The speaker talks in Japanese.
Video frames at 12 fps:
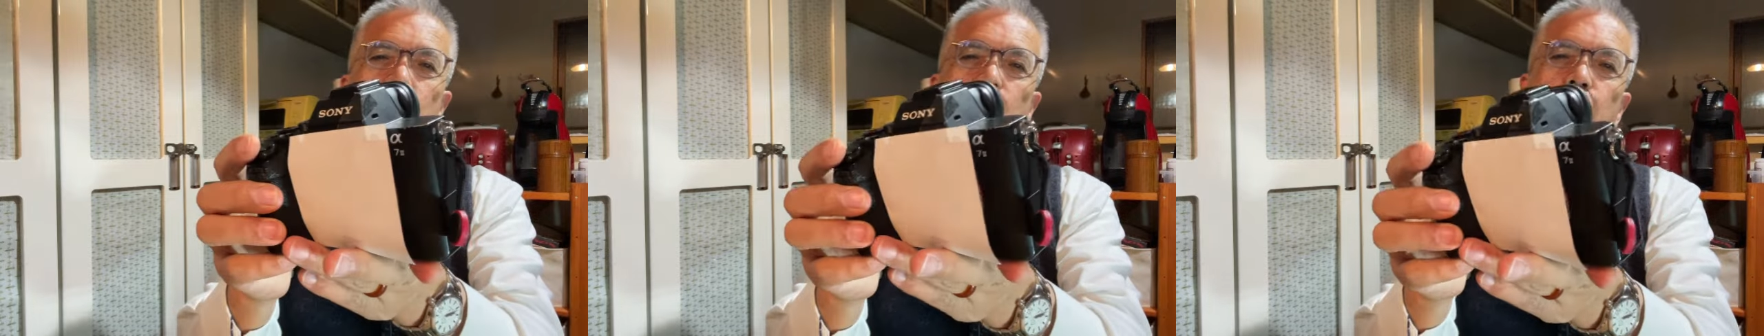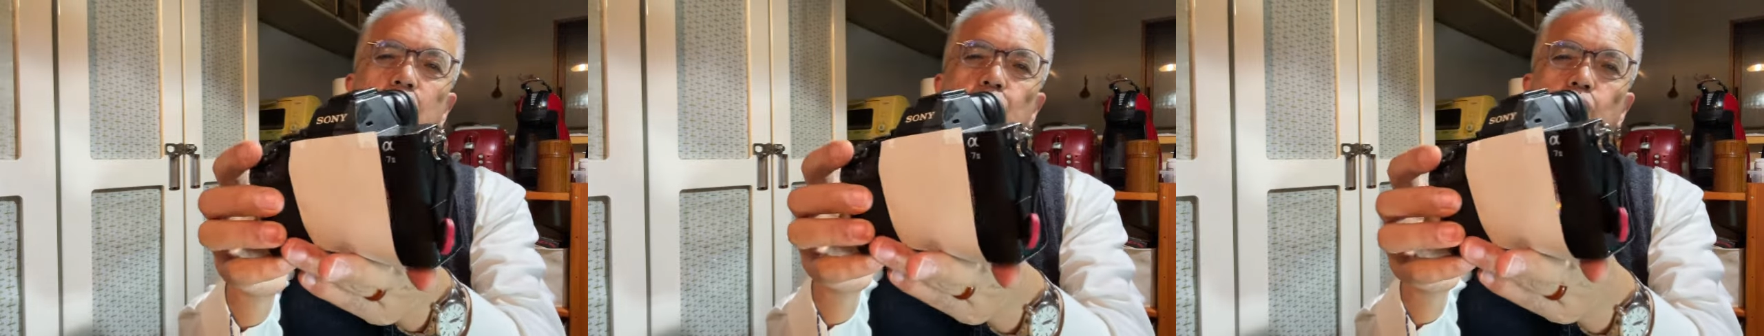画
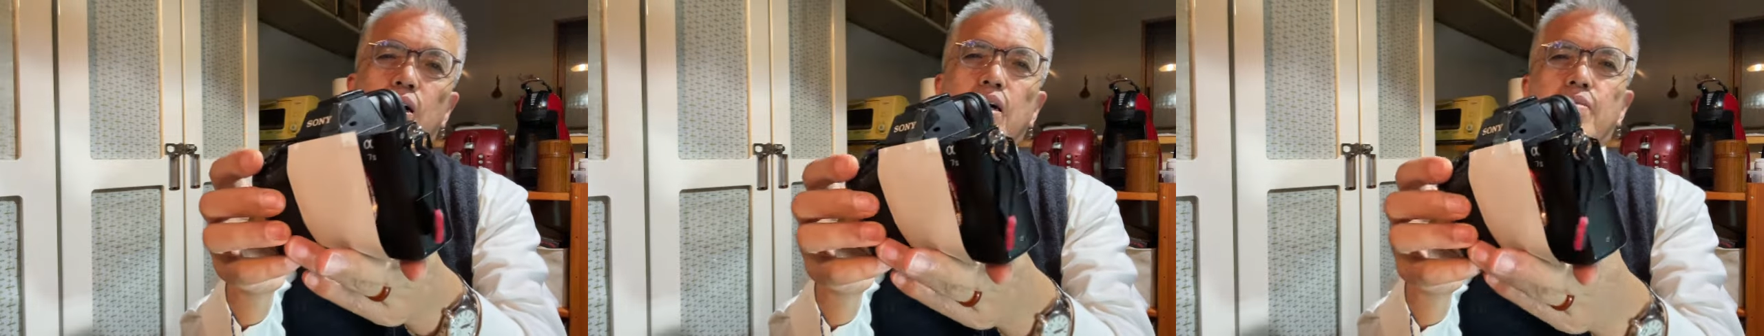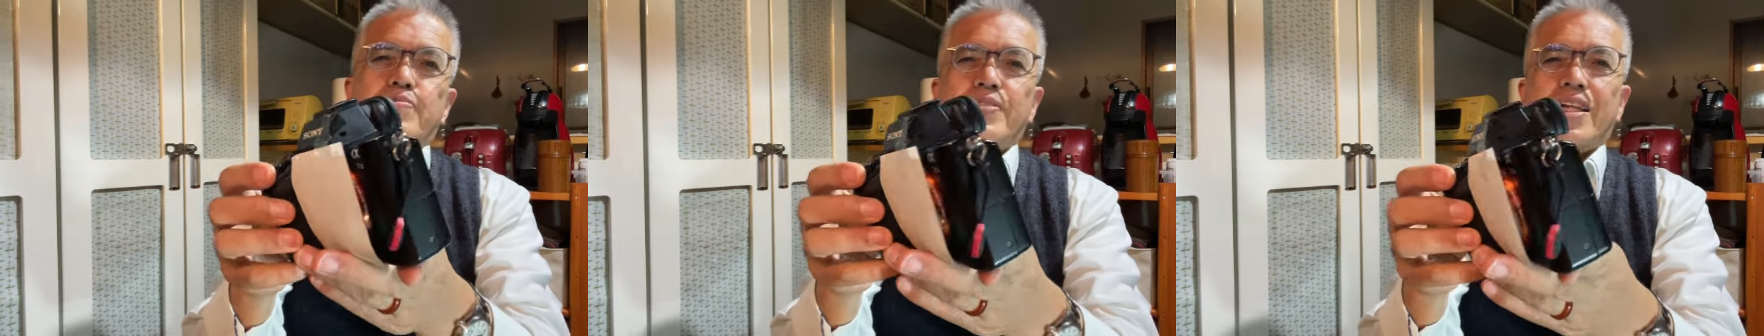面は、
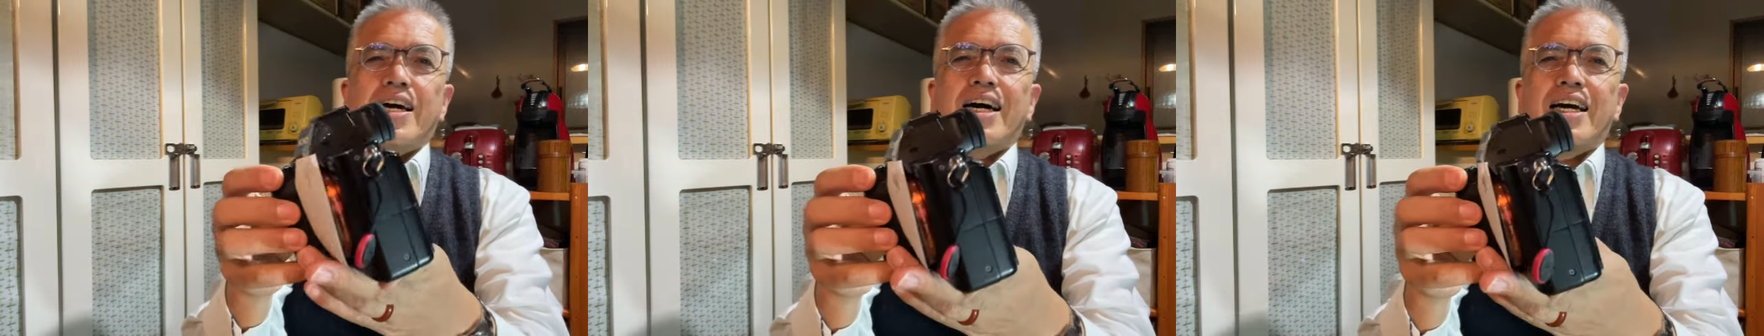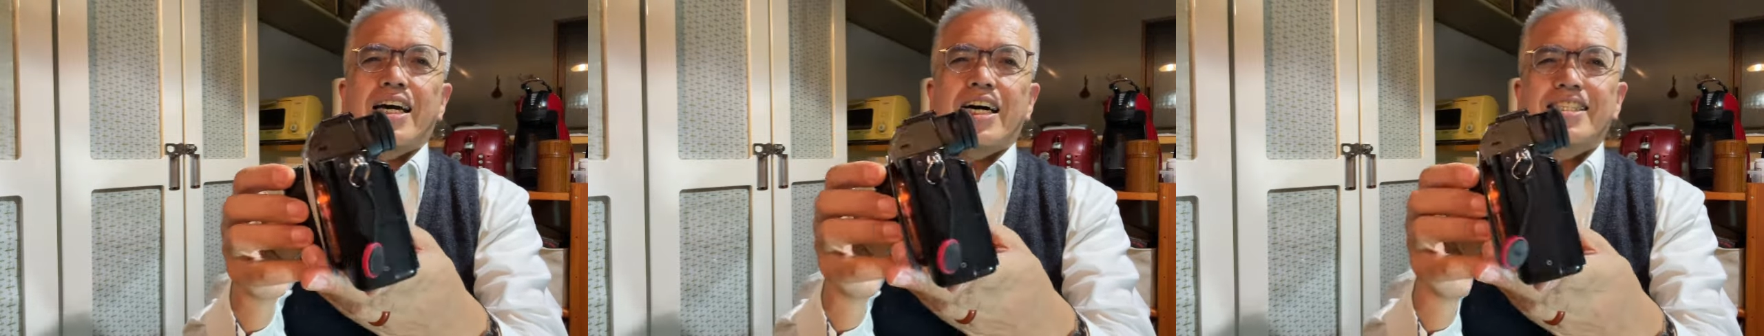
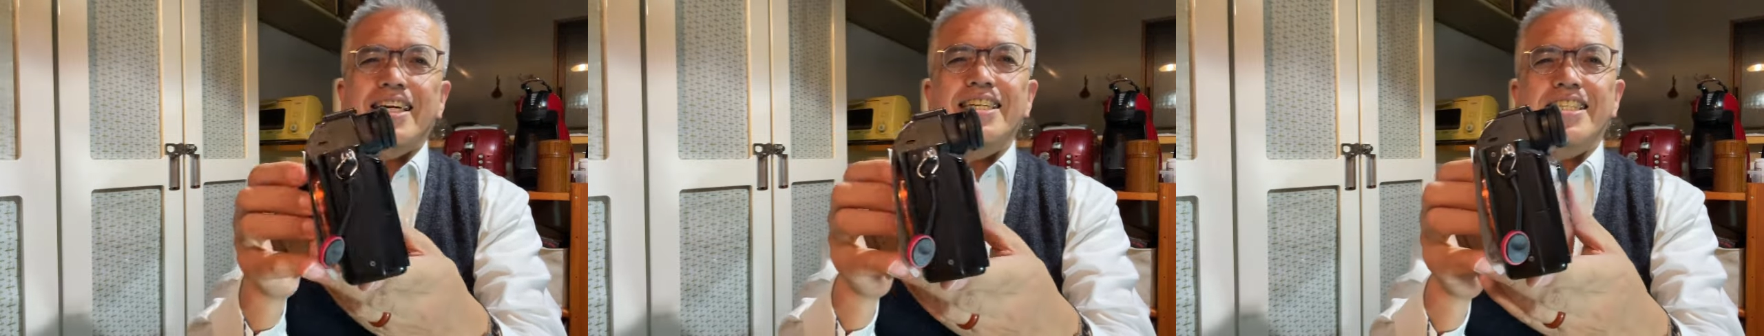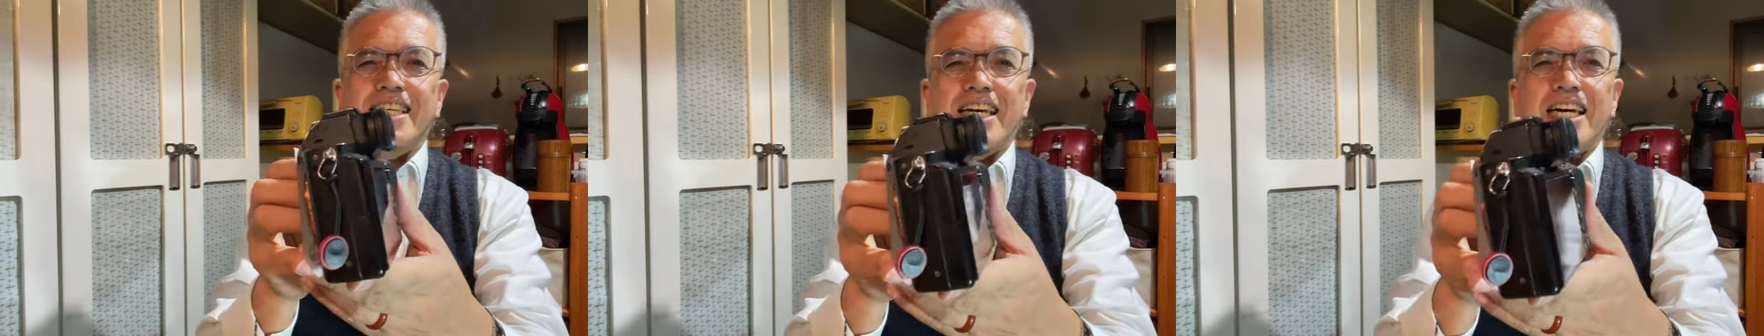はい、果た
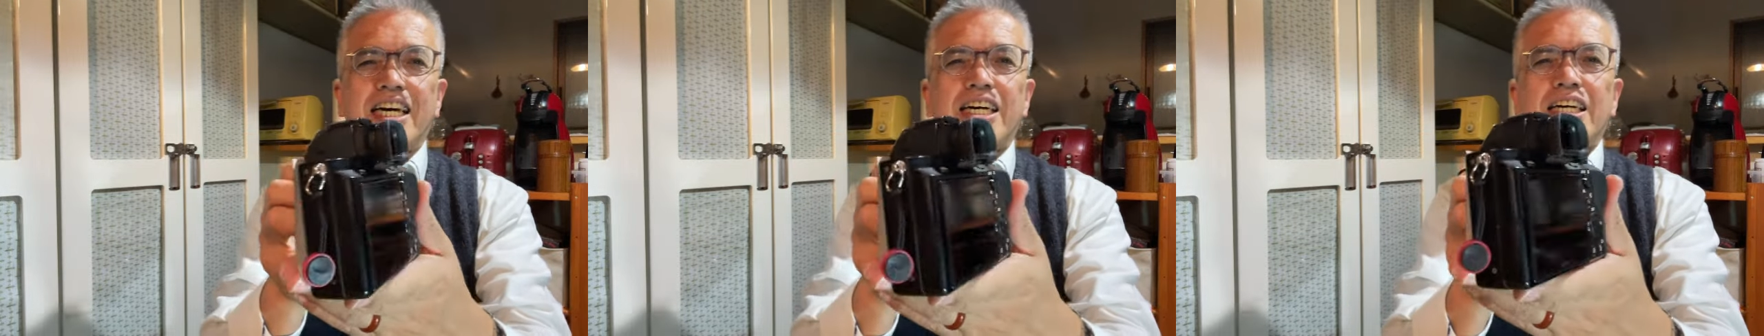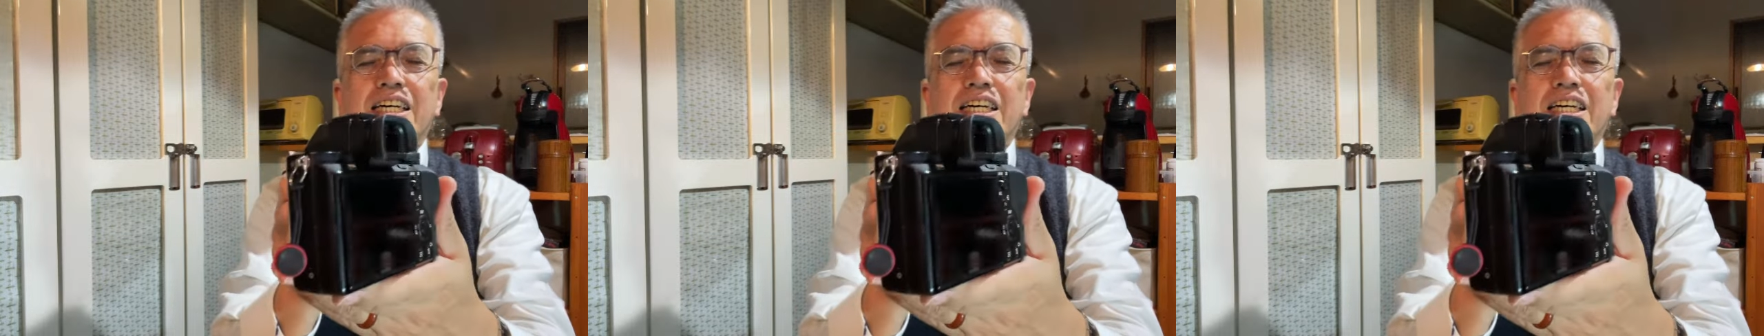して、